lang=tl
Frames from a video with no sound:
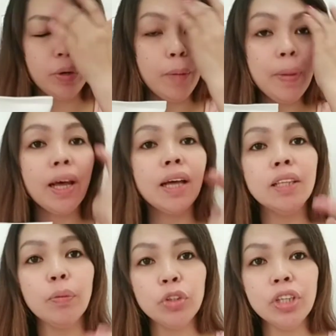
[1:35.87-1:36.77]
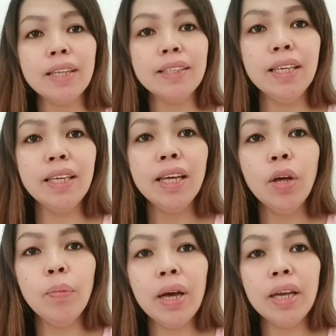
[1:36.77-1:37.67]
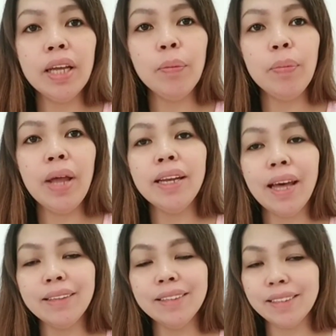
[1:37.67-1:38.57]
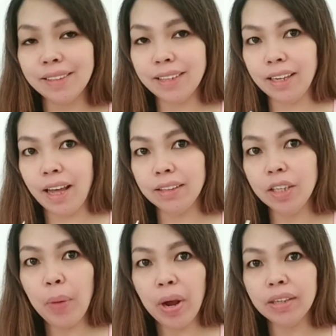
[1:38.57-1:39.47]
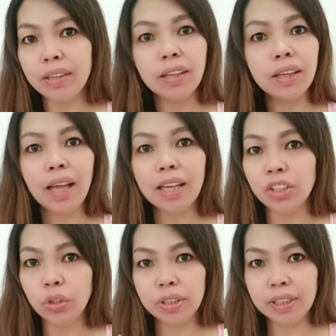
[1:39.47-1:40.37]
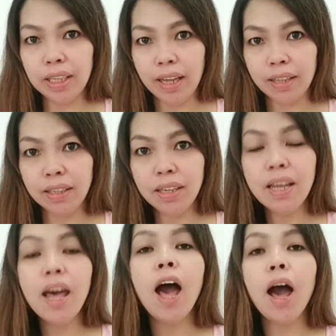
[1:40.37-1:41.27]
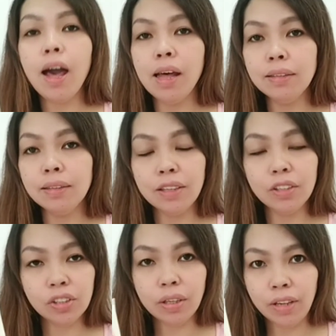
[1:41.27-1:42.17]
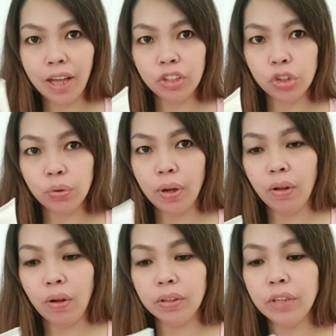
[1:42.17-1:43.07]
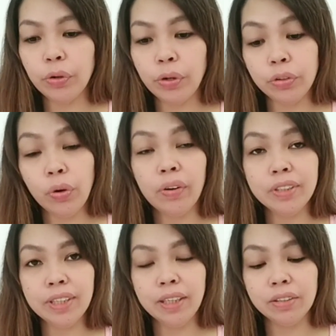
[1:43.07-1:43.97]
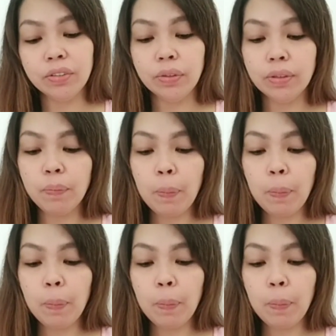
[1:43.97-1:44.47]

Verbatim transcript: Cream. Napakaganda po siya kasi pag in-apply natin sa skin natin, parang nag-glass yung skin natin. At it's a natural oliver to our skin tone.